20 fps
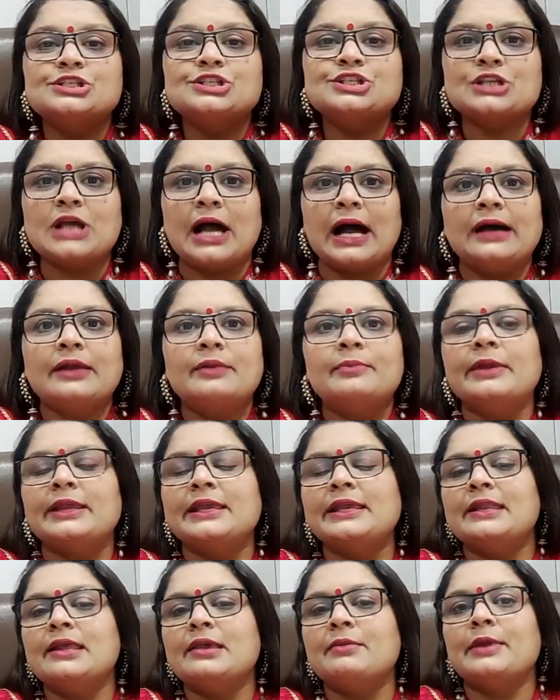चार
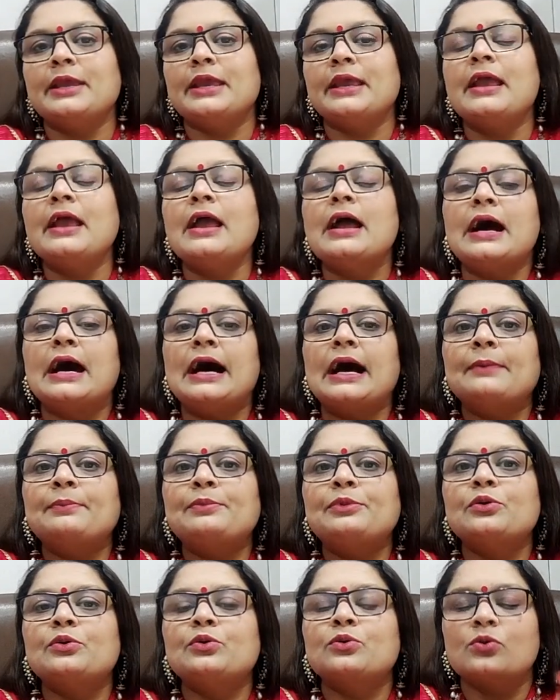महीने में आप
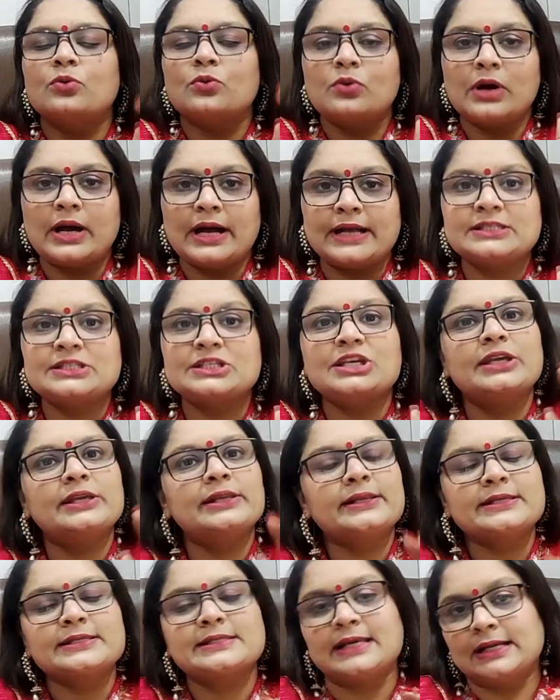लोगों को अच्छे
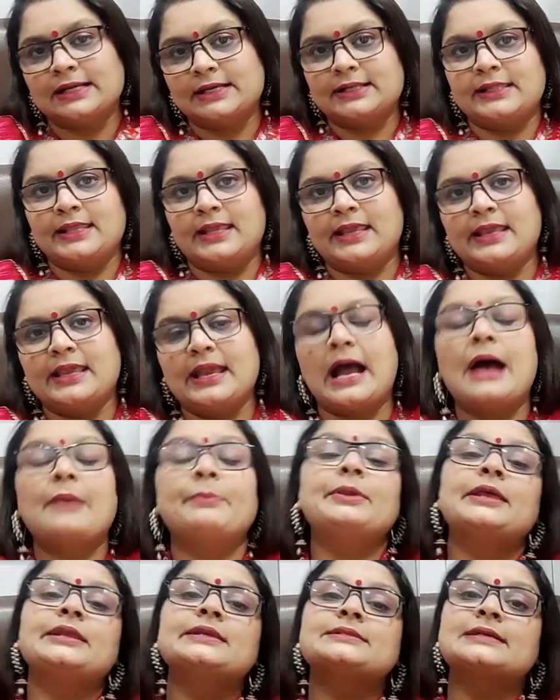रिजल्ट देंगे
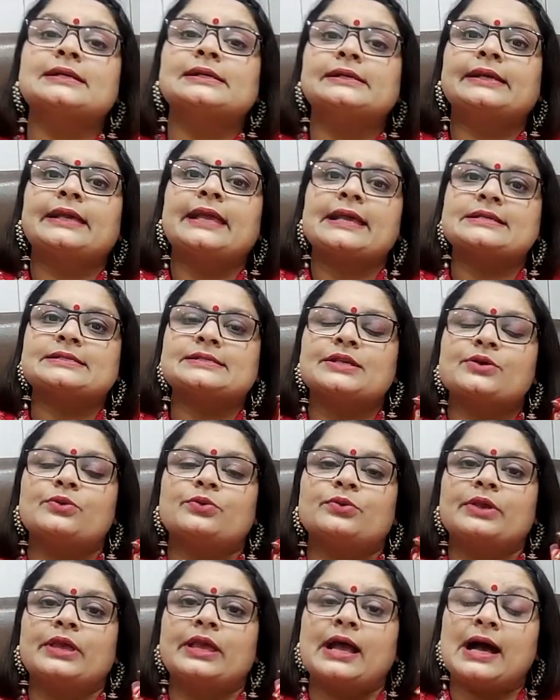अब ये रिजल्ट कैसे
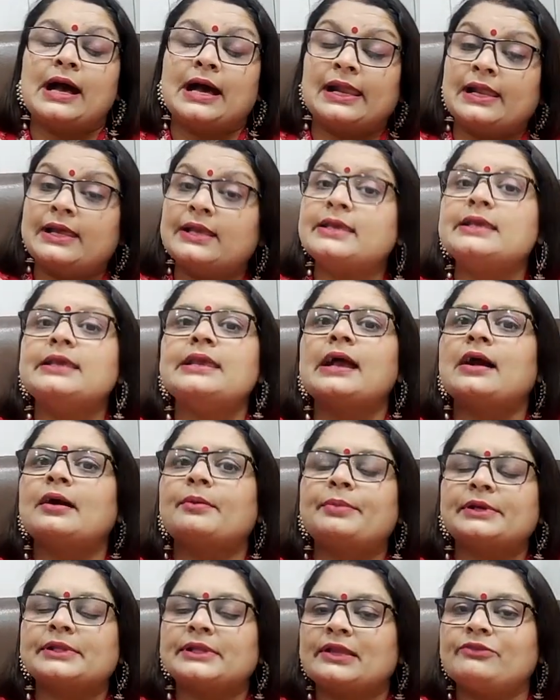होंगे हालांकि
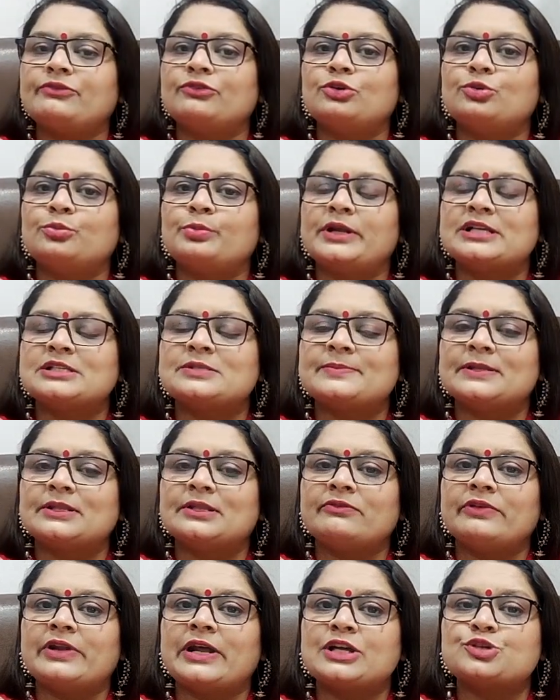यहाँ पर देवगुरु
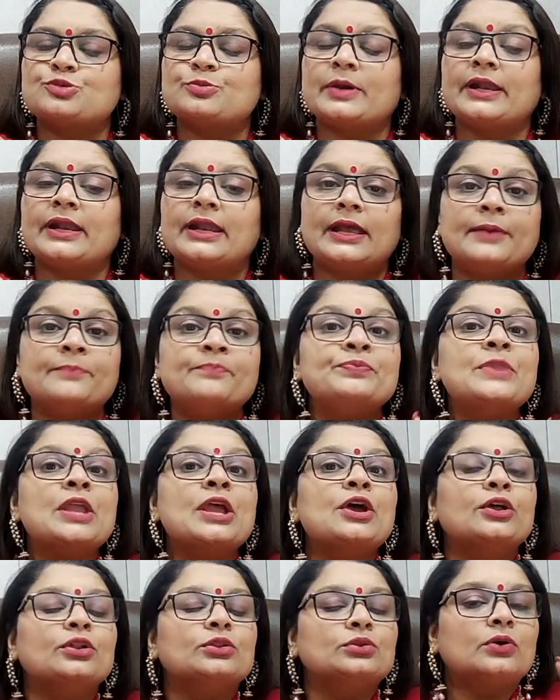बृहस्पति विराजमान है
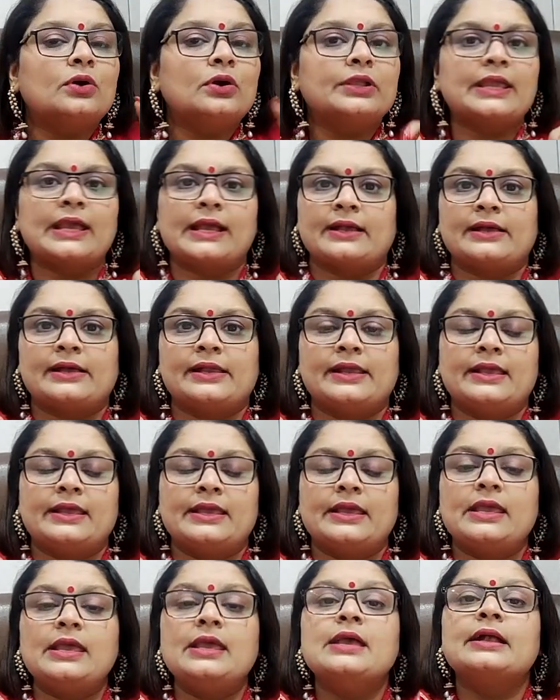तो क्या
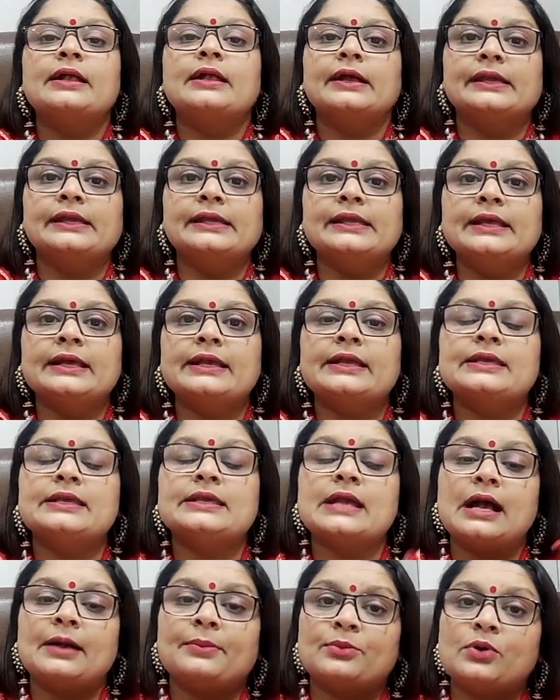करेंगे कहीं ना
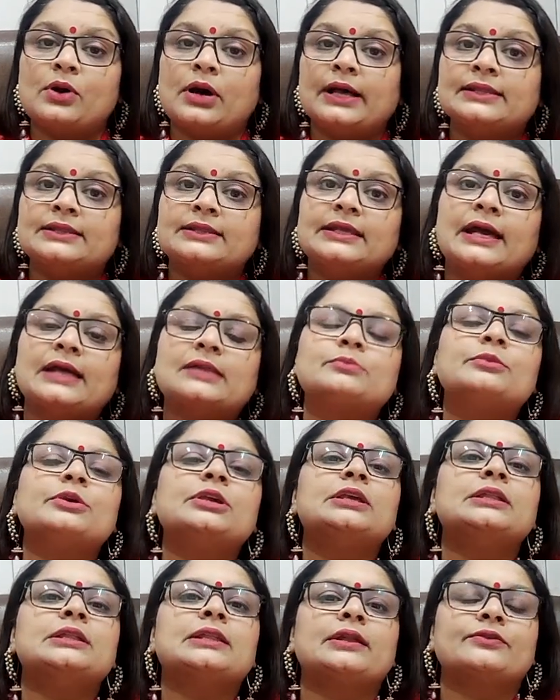कहीं आपको अध्यात्म
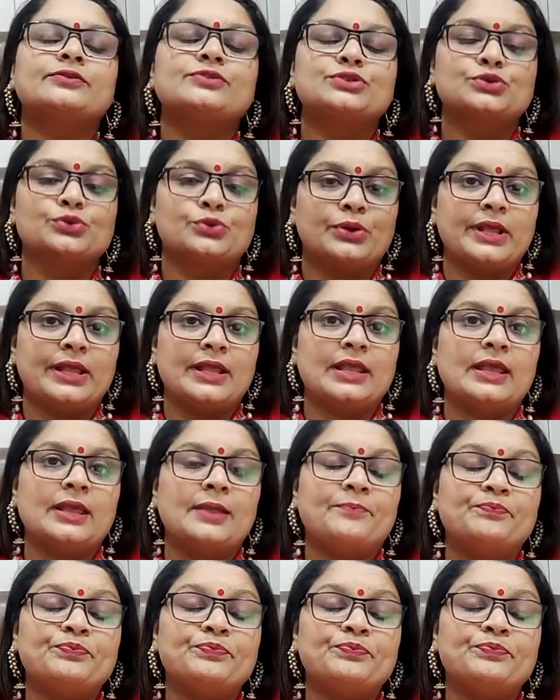की तरफ जोड़ेंगे